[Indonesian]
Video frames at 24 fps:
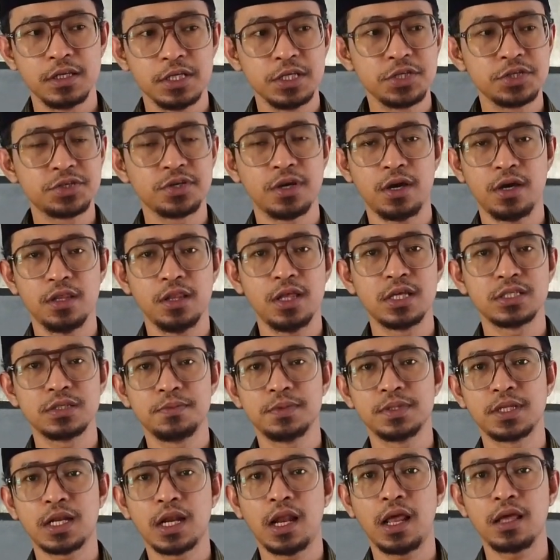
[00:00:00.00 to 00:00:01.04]
dan insya Allah
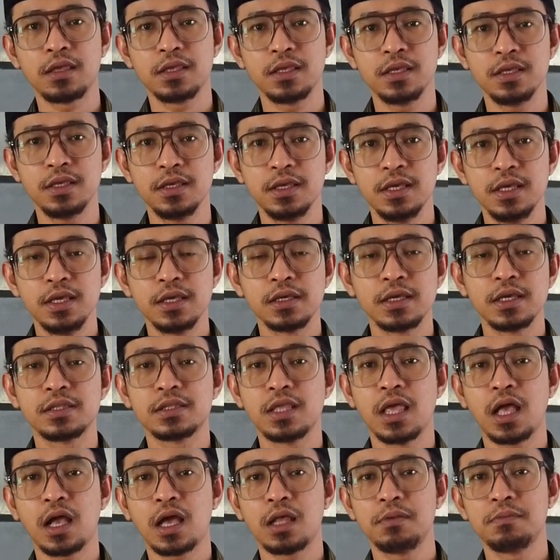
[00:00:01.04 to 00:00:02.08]
sebentar lagi
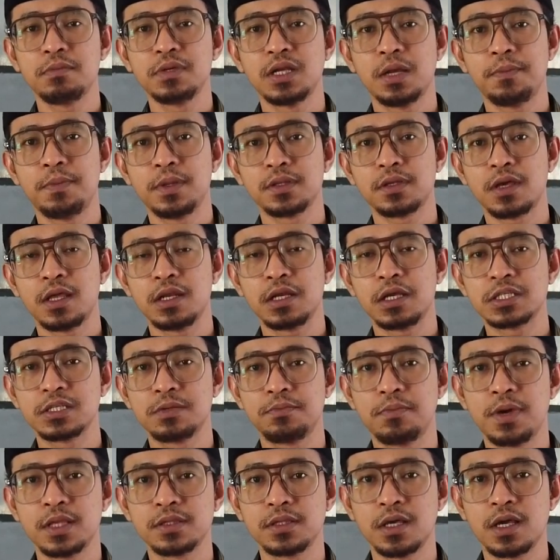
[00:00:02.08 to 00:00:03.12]
kita akan mendapatkan
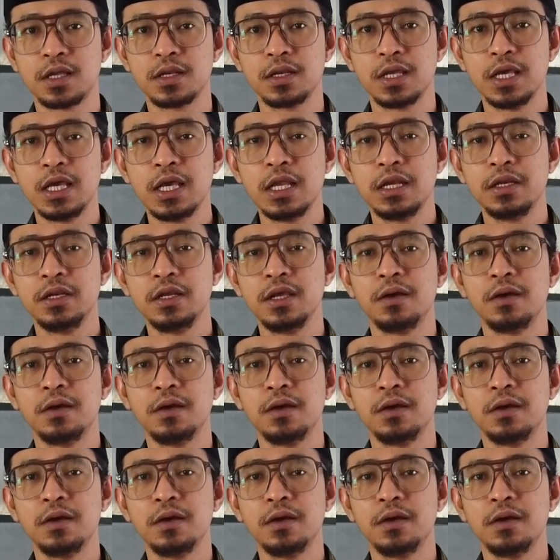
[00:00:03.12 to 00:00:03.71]
kesempatan